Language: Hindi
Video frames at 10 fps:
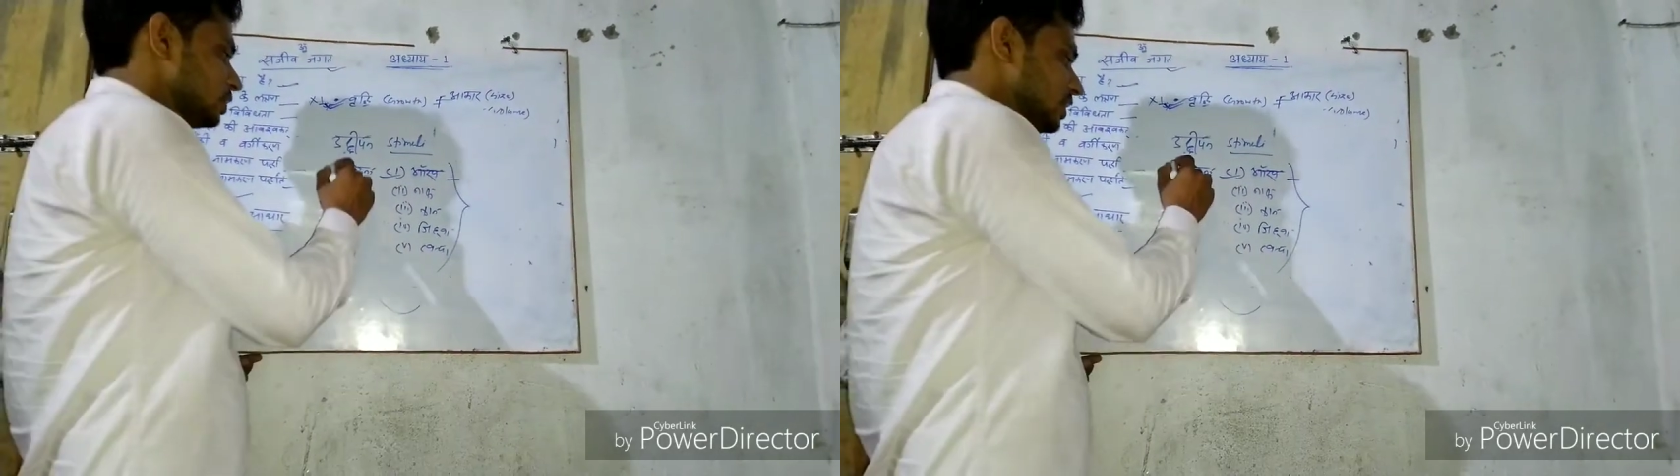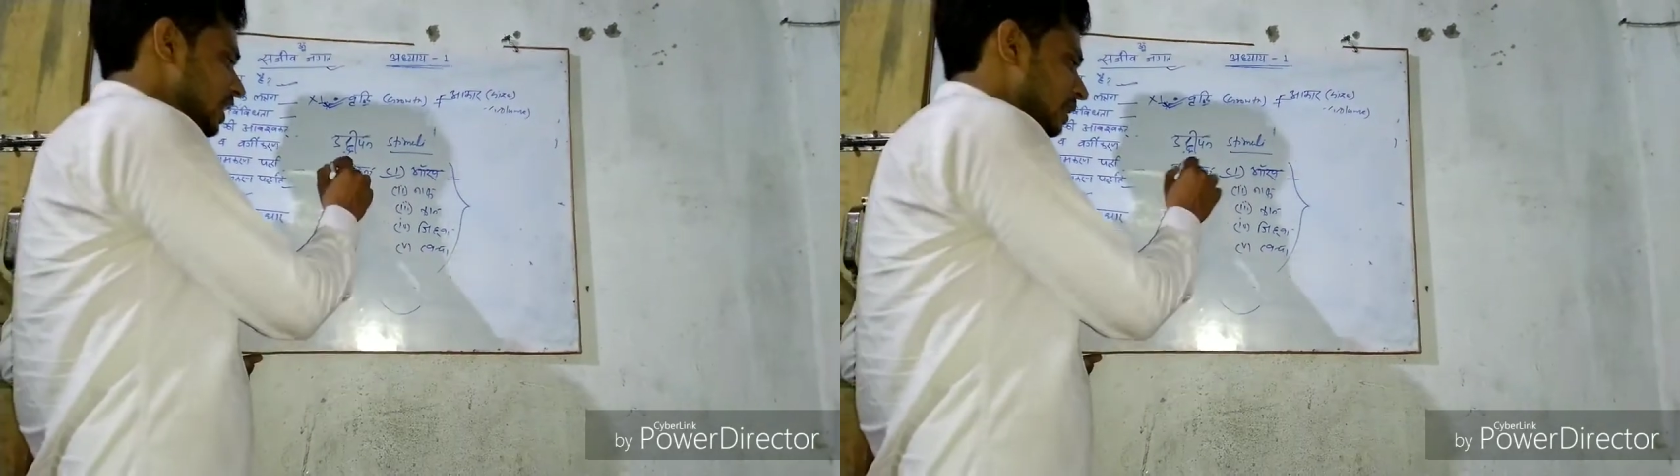तो
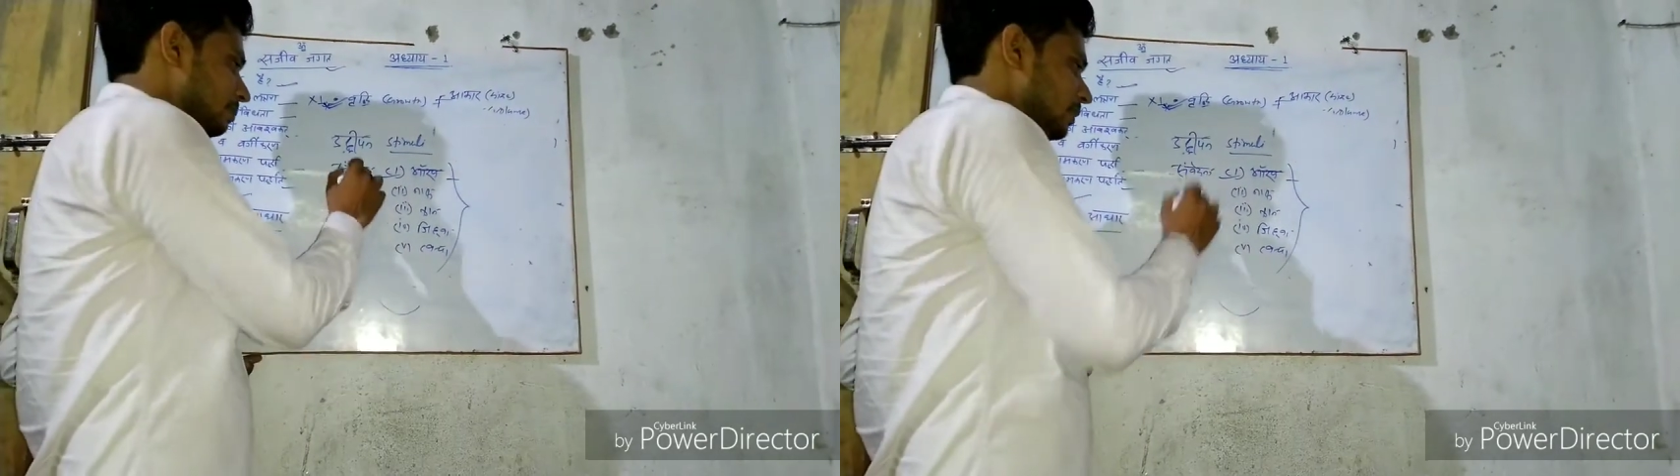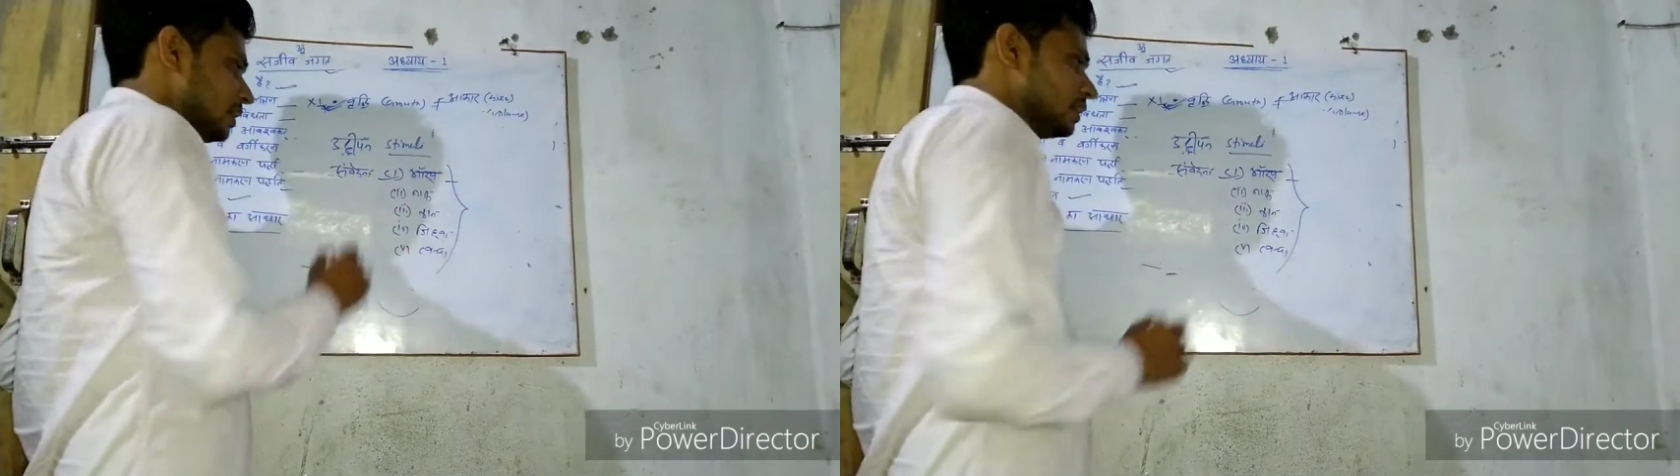ये
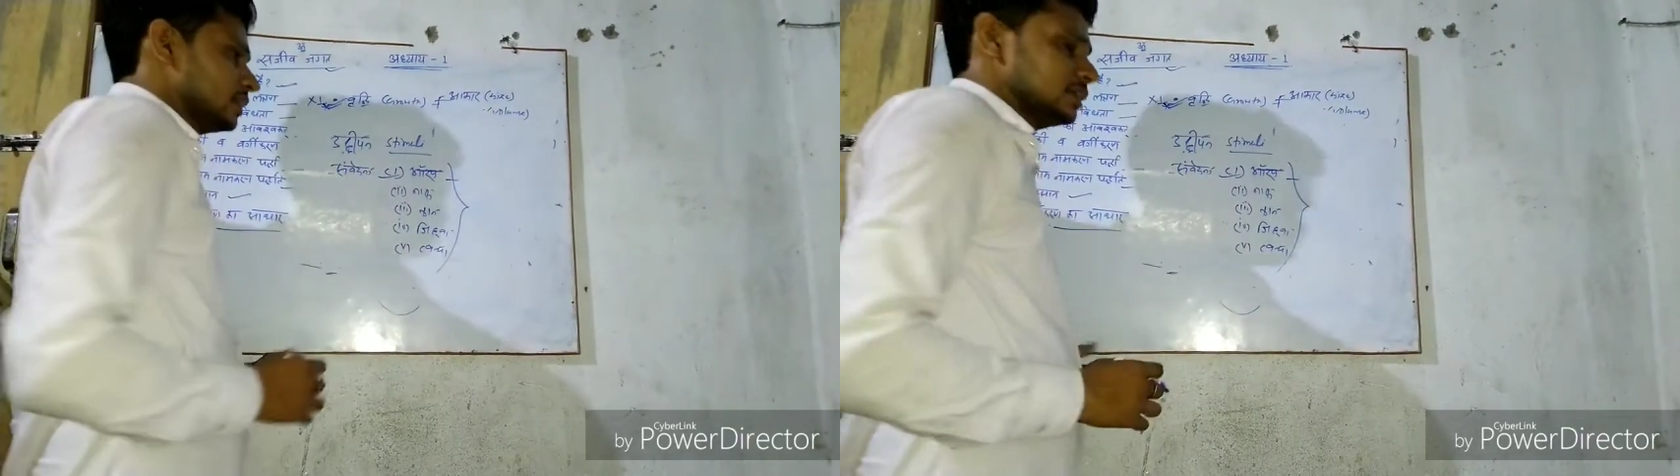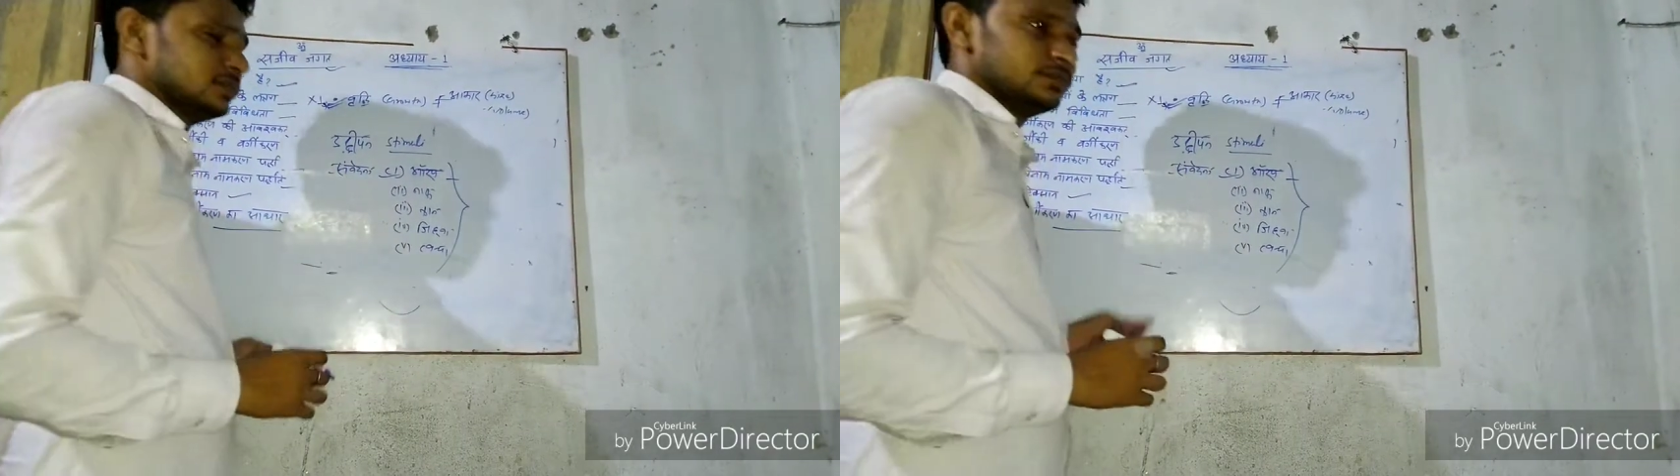आप में
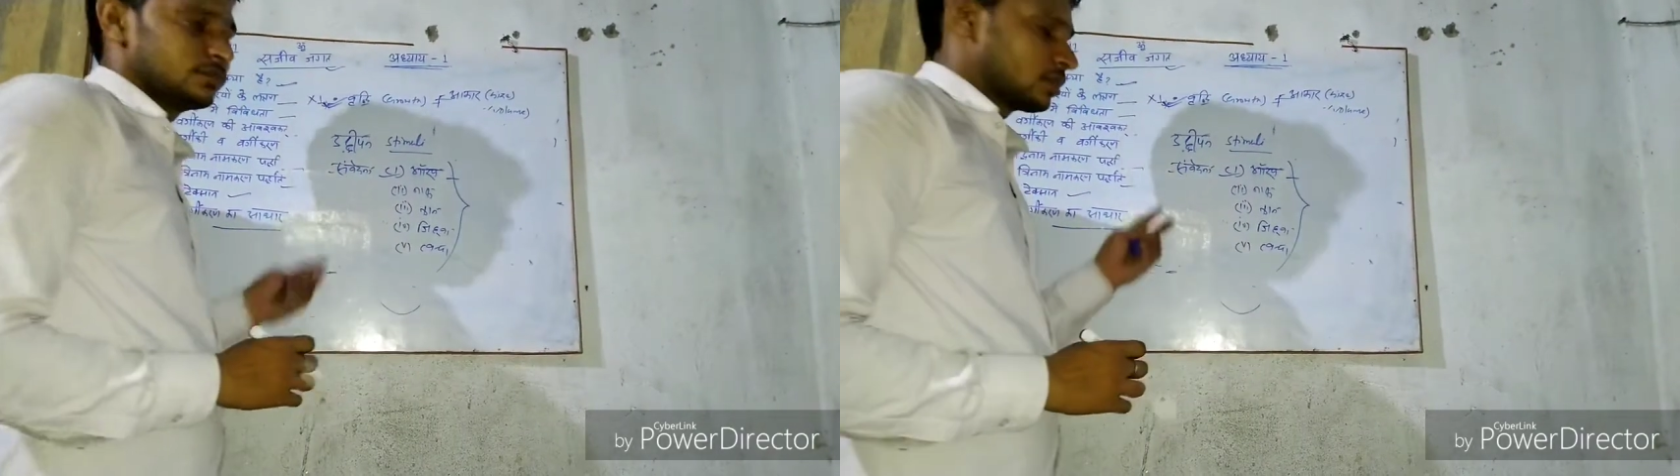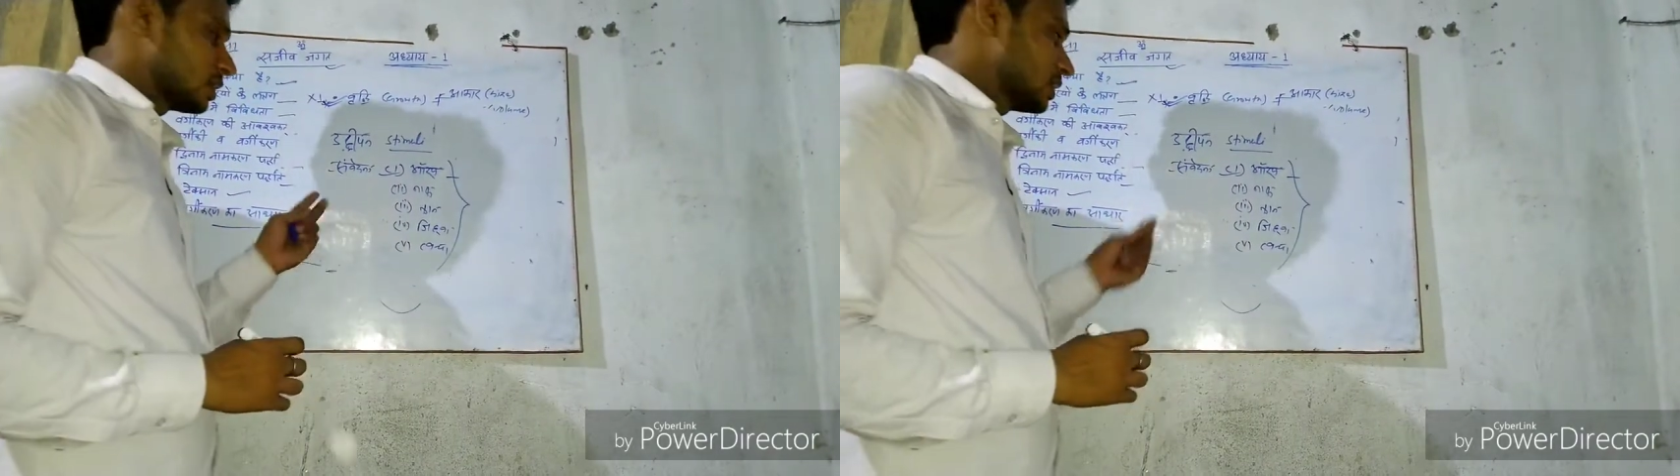
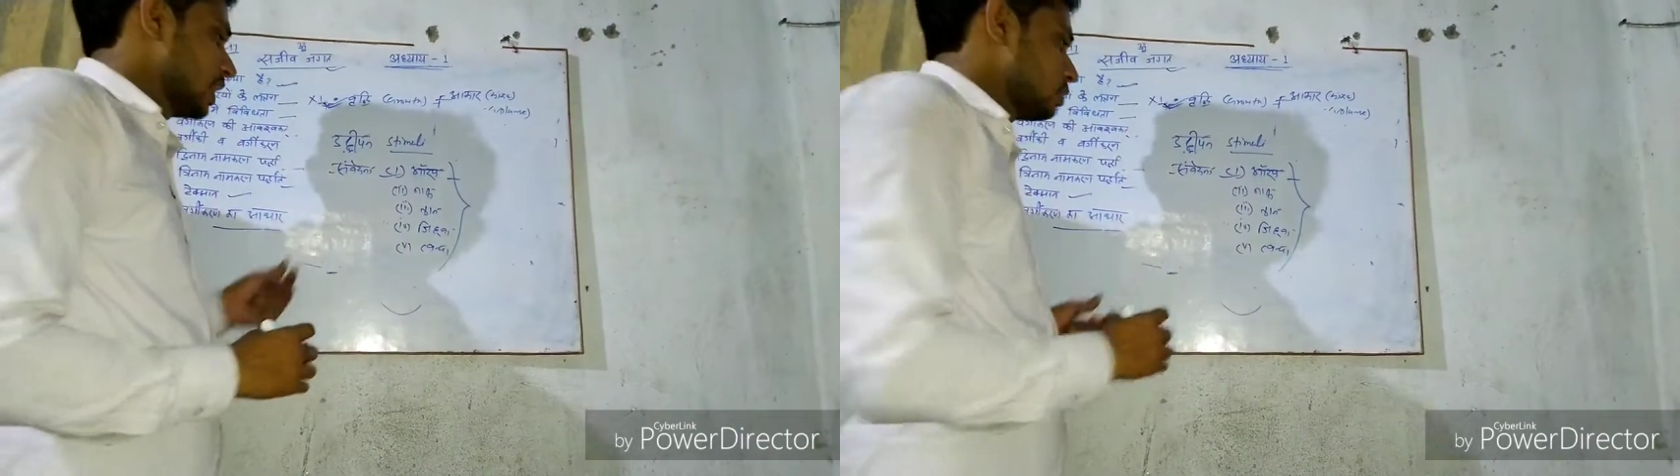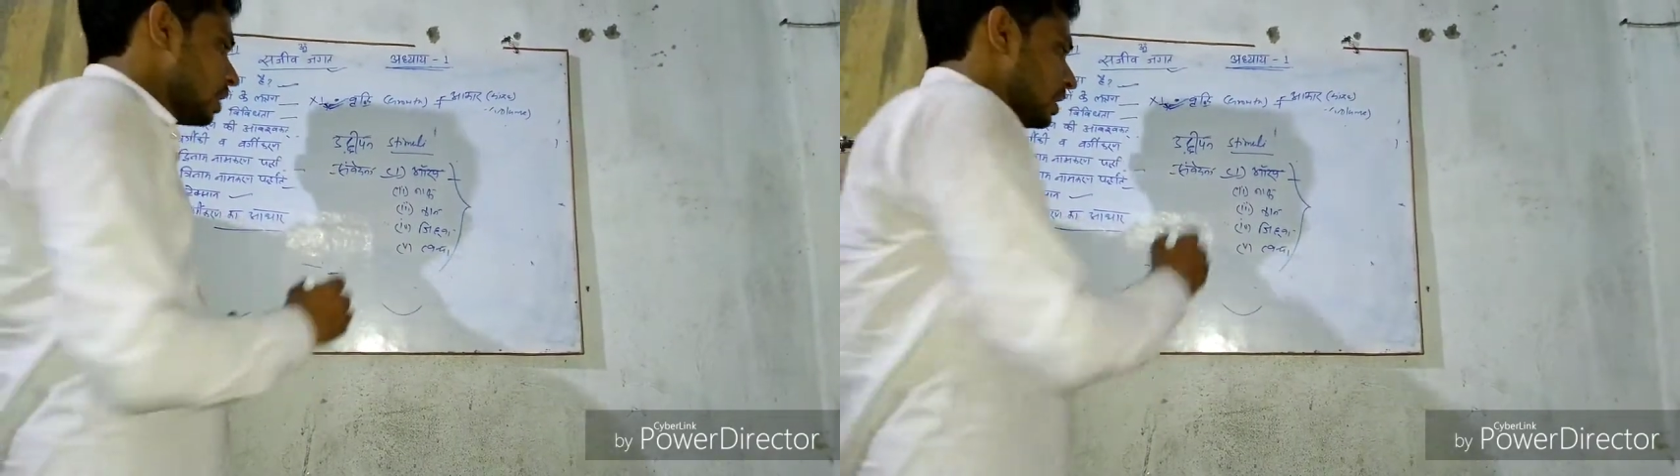
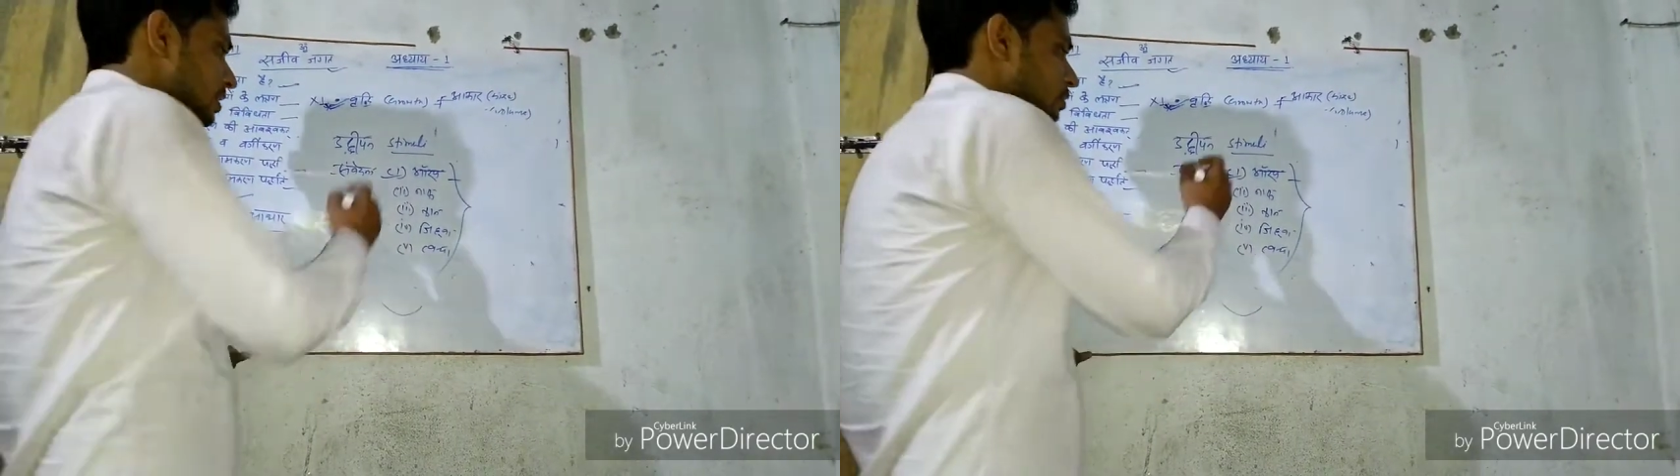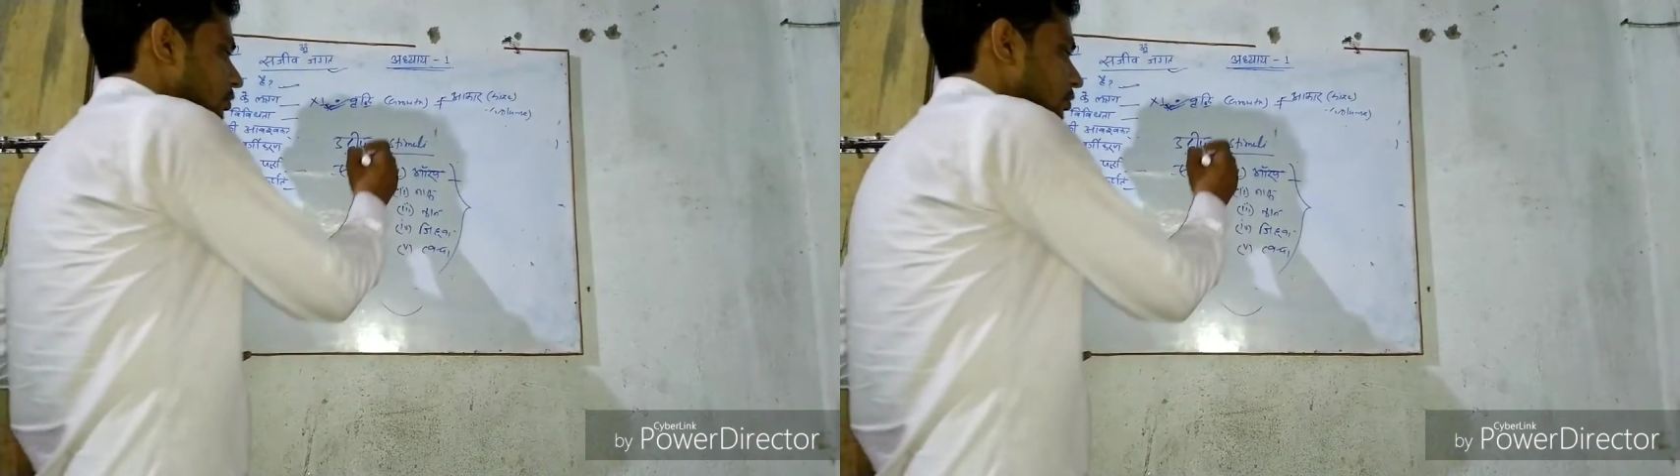क्या हुआ